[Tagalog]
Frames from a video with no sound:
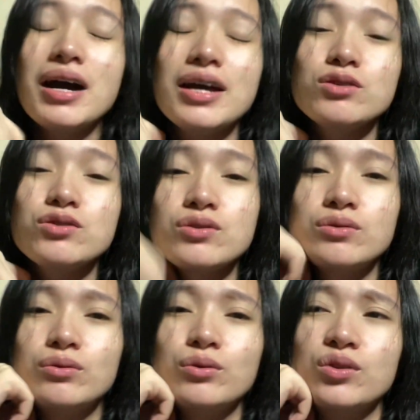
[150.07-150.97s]
ayos
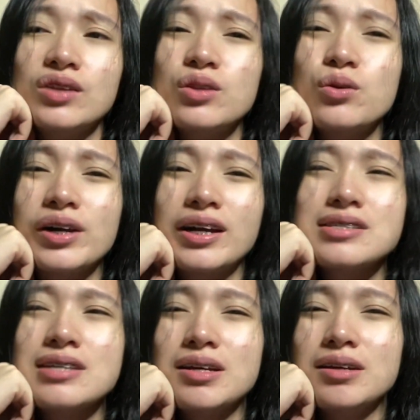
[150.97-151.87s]
yung kontador
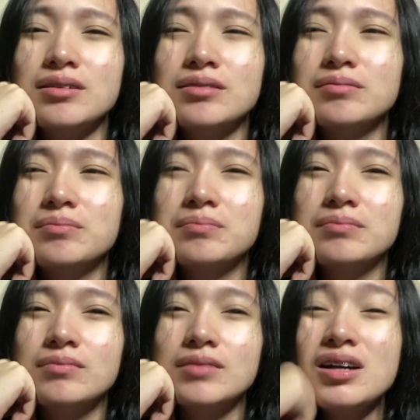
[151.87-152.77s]
kasi
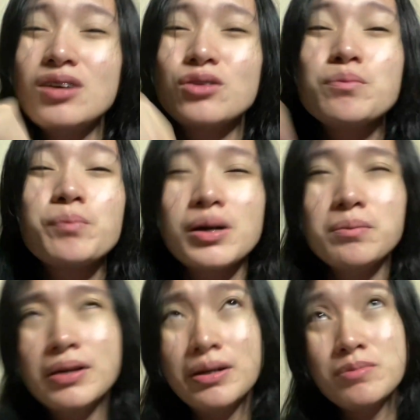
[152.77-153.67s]
nagkaroon ng
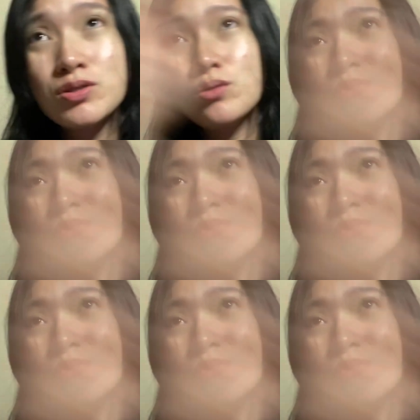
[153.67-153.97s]
problem. So,